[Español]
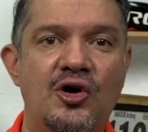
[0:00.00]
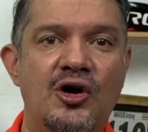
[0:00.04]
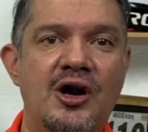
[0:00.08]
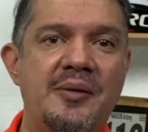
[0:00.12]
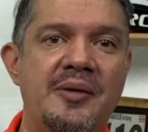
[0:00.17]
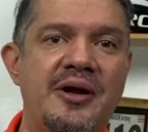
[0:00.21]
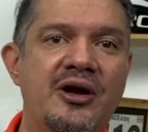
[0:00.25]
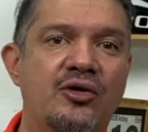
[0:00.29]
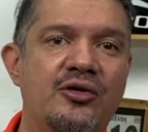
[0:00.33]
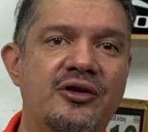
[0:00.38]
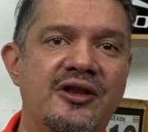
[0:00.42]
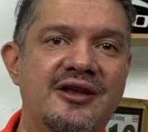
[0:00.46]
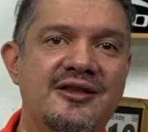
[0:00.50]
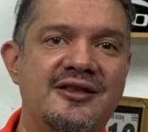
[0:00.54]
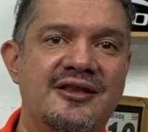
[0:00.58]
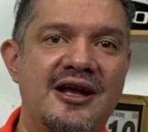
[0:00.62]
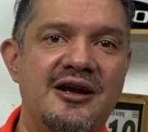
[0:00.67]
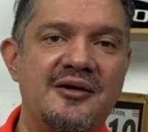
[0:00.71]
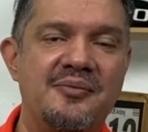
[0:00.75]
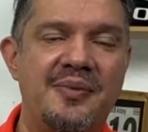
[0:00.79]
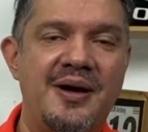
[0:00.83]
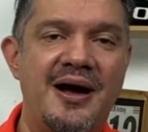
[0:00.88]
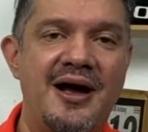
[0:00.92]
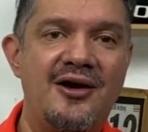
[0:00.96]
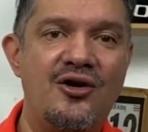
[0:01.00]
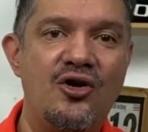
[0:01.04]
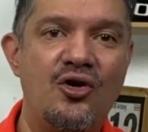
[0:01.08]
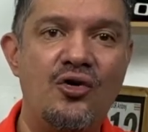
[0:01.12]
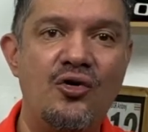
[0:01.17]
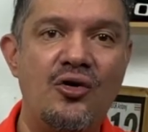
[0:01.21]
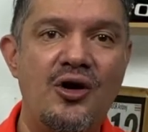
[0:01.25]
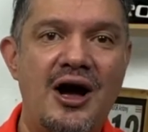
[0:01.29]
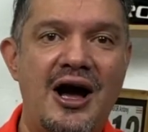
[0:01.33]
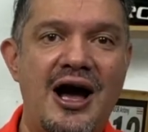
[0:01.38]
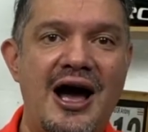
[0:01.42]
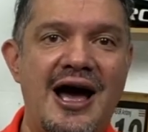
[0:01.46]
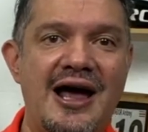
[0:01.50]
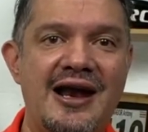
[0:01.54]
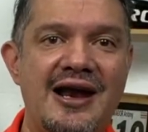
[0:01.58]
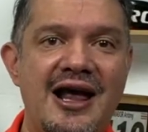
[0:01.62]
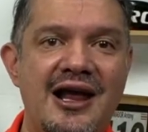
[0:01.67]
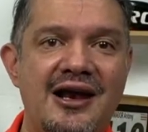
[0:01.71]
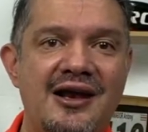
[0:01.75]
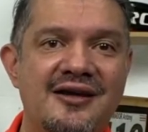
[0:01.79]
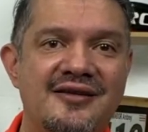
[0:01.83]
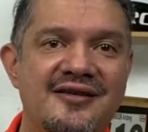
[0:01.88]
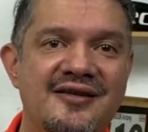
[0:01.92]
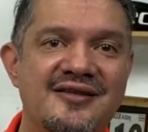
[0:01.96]
Hola amigos de Intervalo,
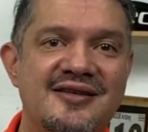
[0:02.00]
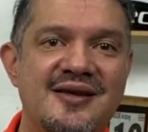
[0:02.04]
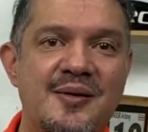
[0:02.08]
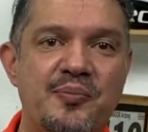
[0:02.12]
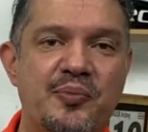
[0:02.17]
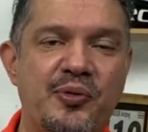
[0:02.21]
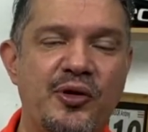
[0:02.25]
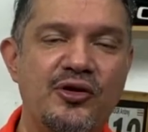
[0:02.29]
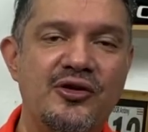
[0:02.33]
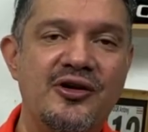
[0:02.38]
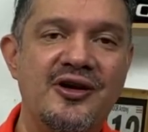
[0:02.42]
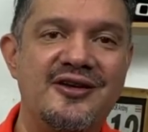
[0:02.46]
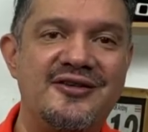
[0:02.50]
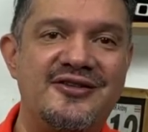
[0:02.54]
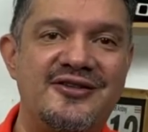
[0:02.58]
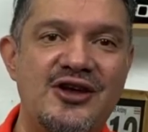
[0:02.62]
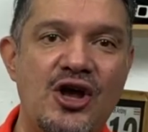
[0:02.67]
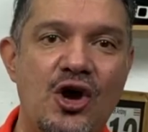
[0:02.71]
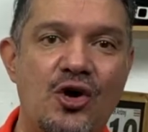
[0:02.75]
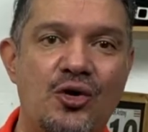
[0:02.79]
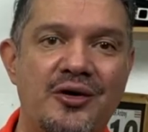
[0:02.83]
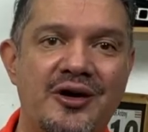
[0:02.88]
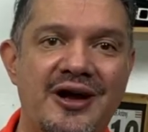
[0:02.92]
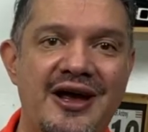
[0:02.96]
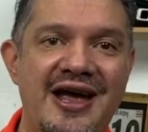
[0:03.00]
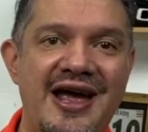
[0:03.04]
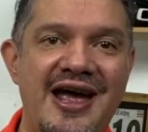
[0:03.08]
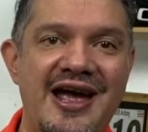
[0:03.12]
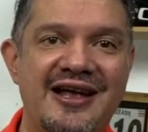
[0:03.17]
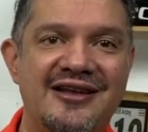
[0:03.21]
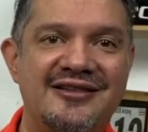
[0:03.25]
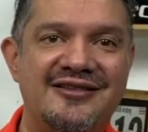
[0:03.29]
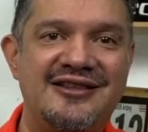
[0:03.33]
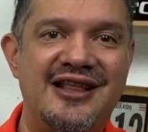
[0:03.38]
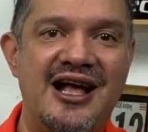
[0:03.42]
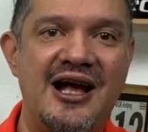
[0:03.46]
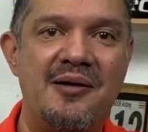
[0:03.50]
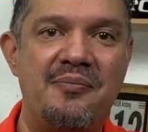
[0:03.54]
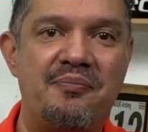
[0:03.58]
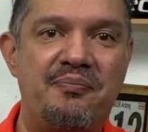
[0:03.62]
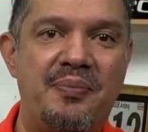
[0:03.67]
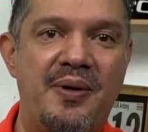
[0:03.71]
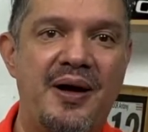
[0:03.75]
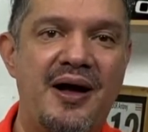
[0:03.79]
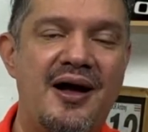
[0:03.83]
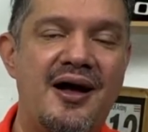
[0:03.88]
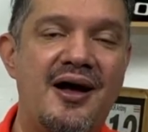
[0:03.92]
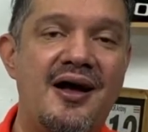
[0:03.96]
análisis y proyección,
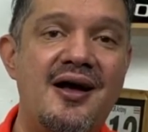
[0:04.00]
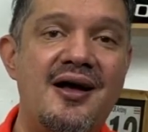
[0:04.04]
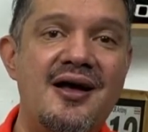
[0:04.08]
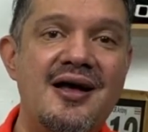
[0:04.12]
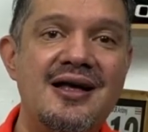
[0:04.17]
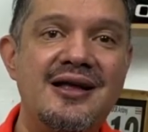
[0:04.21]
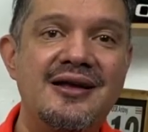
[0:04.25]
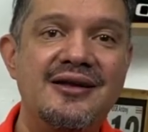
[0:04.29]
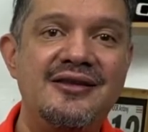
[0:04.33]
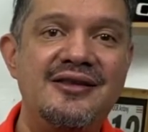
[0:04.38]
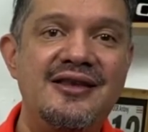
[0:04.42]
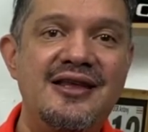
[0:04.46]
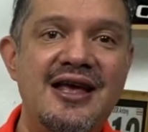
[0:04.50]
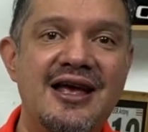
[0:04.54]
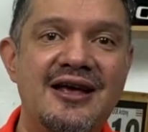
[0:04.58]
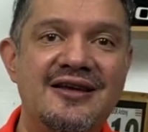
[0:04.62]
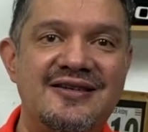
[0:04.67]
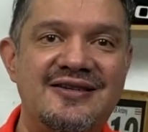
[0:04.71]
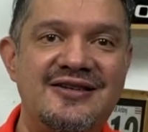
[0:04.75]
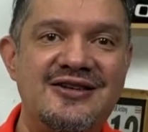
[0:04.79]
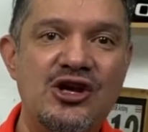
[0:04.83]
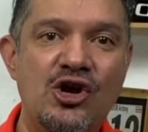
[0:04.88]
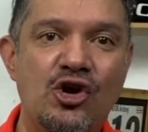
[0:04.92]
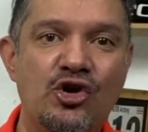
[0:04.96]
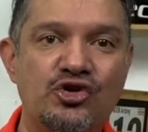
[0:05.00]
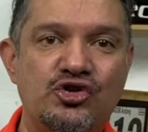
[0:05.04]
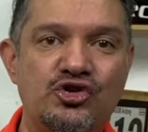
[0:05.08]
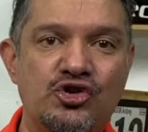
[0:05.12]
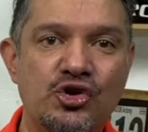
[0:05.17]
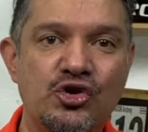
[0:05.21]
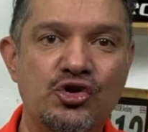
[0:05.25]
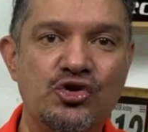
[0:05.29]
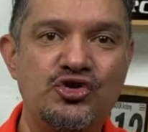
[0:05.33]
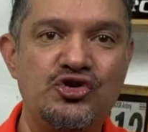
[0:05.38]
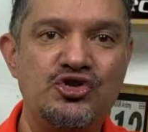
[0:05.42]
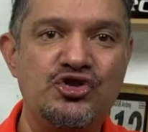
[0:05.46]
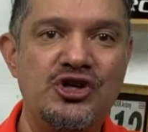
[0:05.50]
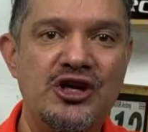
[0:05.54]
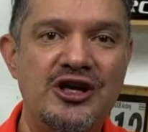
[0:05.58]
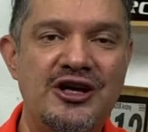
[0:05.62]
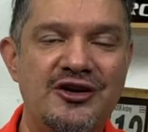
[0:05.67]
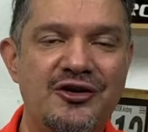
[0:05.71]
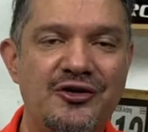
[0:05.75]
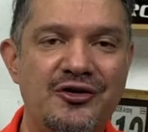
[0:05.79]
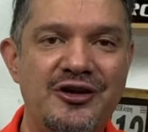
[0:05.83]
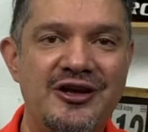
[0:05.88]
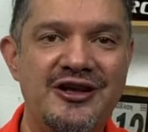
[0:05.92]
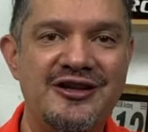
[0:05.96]
etapa 18,
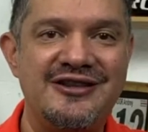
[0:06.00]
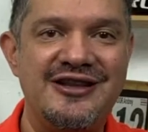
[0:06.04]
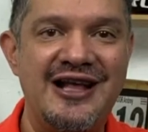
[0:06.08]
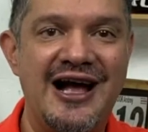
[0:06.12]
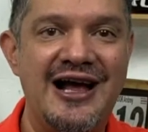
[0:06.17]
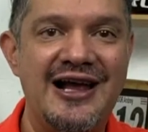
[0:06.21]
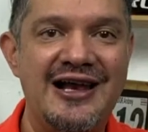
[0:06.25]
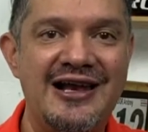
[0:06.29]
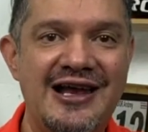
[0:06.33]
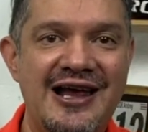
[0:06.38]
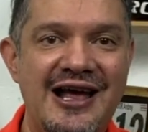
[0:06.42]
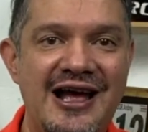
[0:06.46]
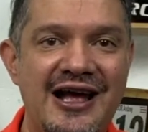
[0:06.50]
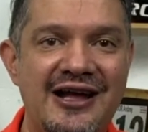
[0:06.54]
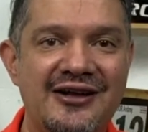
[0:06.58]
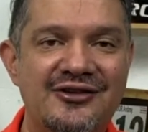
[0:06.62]
Giro de Italia